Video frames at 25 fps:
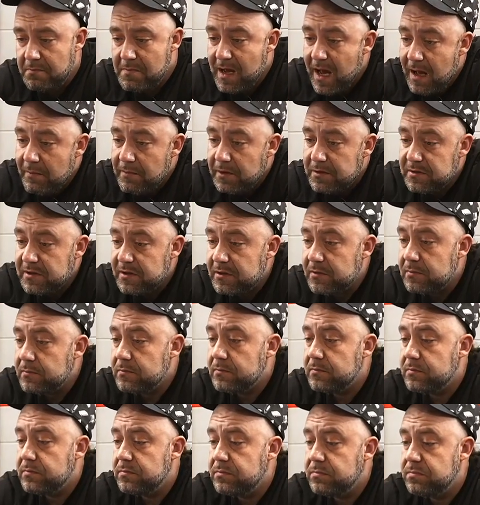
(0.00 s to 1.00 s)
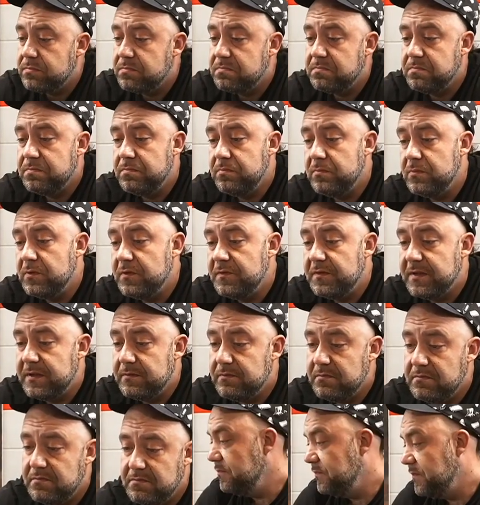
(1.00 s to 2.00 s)
mamy, no mówię,
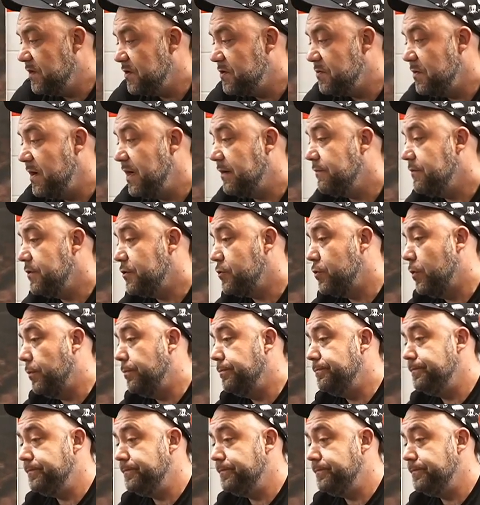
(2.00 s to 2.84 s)
wyszło jak wyszło.